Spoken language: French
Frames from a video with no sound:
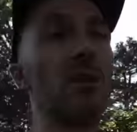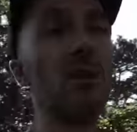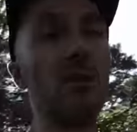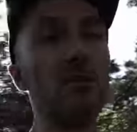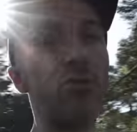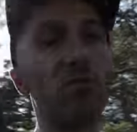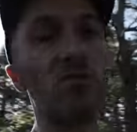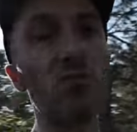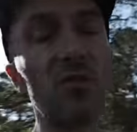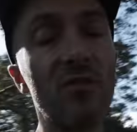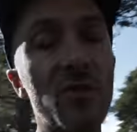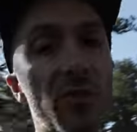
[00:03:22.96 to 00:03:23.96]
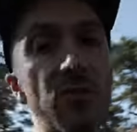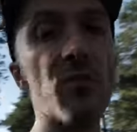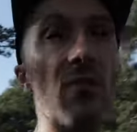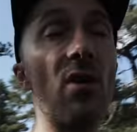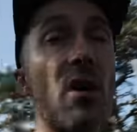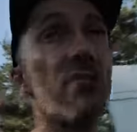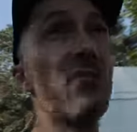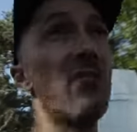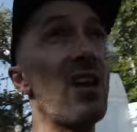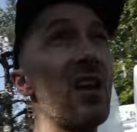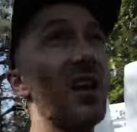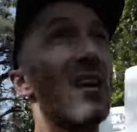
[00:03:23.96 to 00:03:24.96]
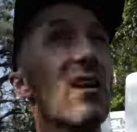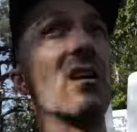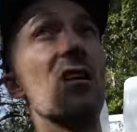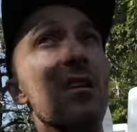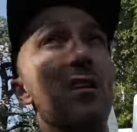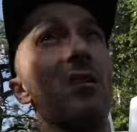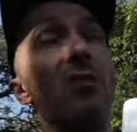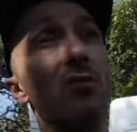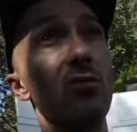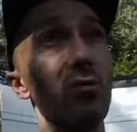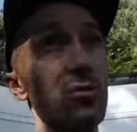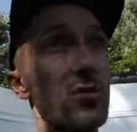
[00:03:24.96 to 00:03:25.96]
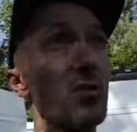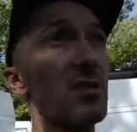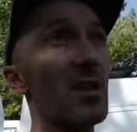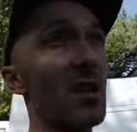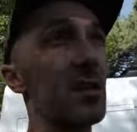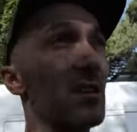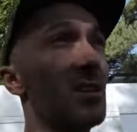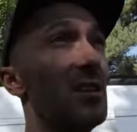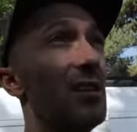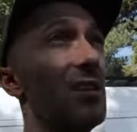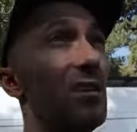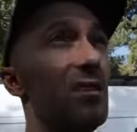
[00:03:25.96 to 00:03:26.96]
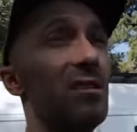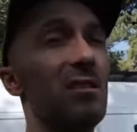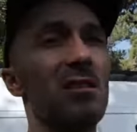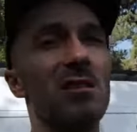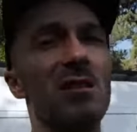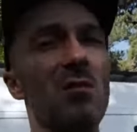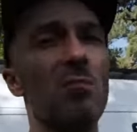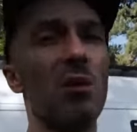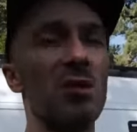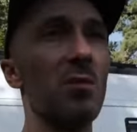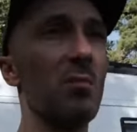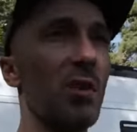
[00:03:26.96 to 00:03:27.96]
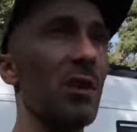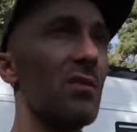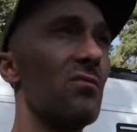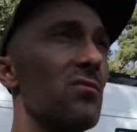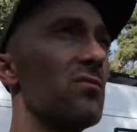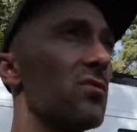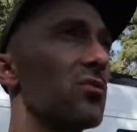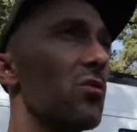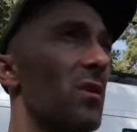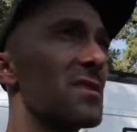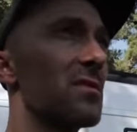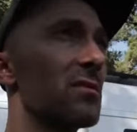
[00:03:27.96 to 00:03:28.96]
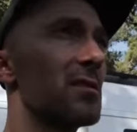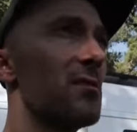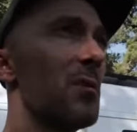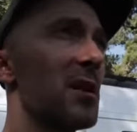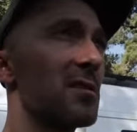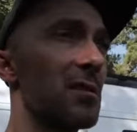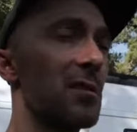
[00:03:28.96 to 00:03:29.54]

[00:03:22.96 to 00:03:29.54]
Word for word: Euh, du coup, je vais devoir faire euh, le contre-cadre qui est initialement été prévu de 3 cm.